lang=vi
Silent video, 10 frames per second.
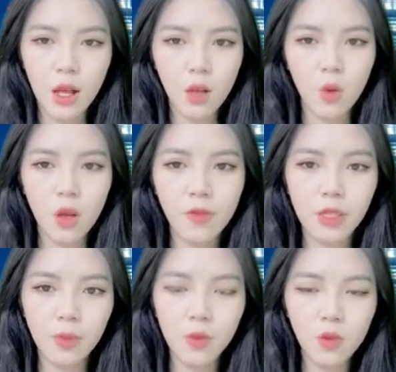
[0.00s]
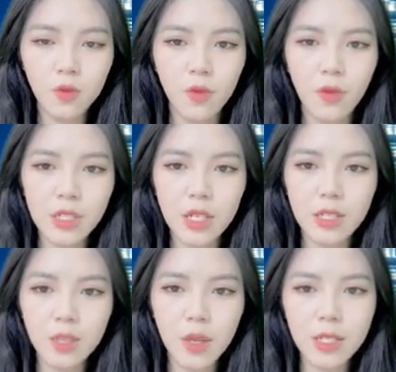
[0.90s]
Ngoài việc tập trung vào phát triển
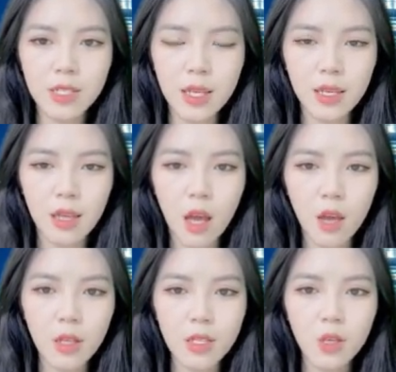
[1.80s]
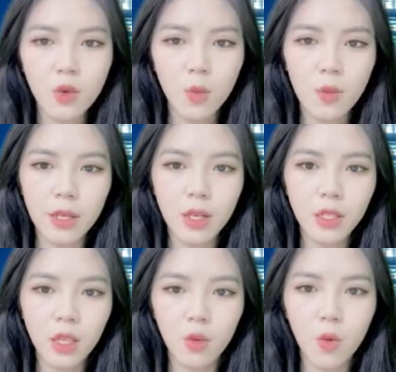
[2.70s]
CBDC, Brazil cũng đã giới
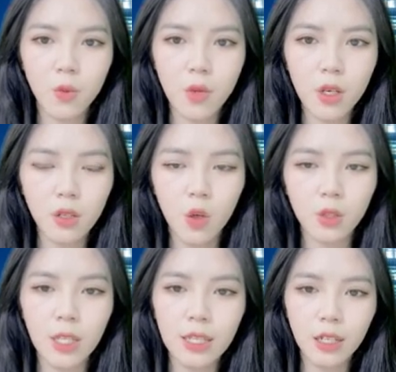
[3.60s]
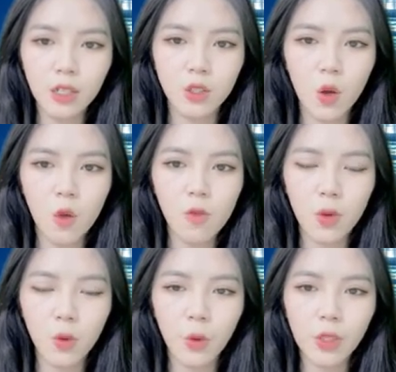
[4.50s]
thiệu một dự luật tiền kỹ thuật số vào
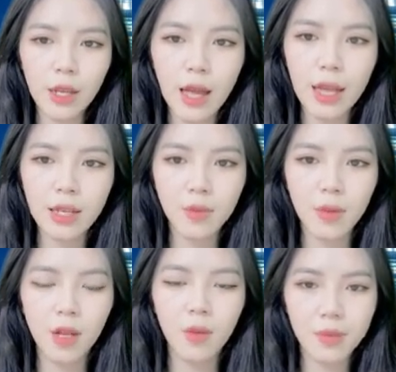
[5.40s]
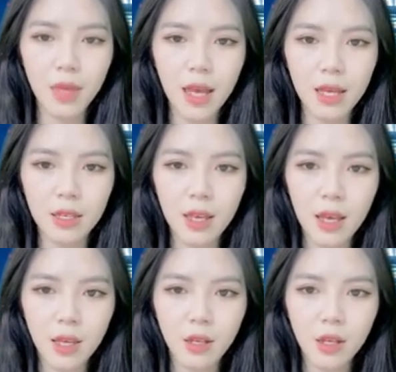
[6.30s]
cuối tháng 2 năm 2022
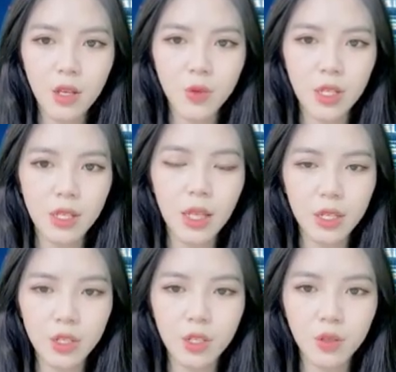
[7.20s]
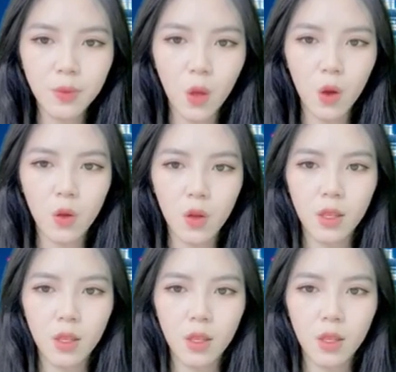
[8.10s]
để điều chỉnh thị trường crypto.